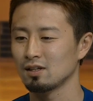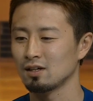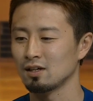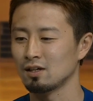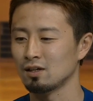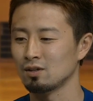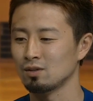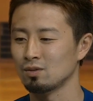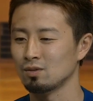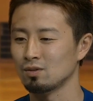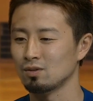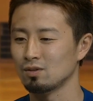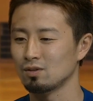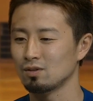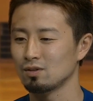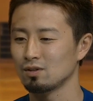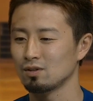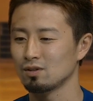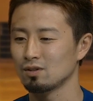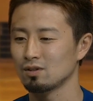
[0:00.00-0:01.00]
あの
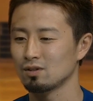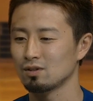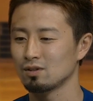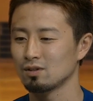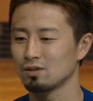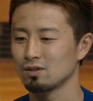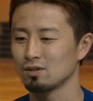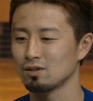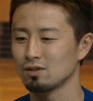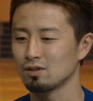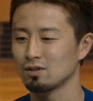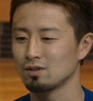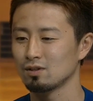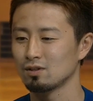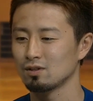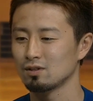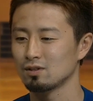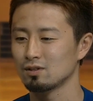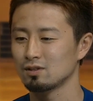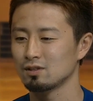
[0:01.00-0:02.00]

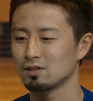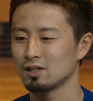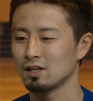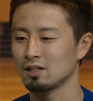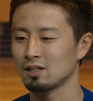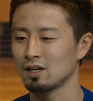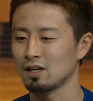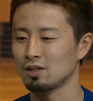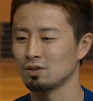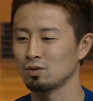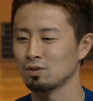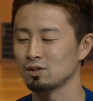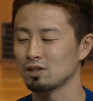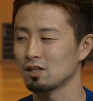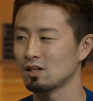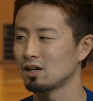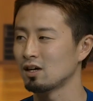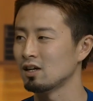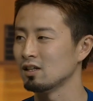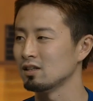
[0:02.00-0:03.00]
しっかり対等に
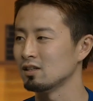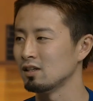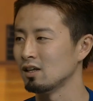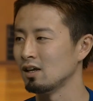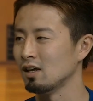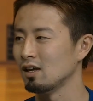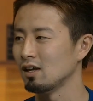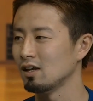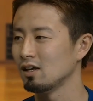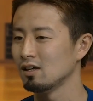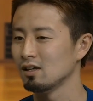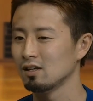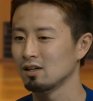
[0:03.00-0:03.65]
戦って、うん、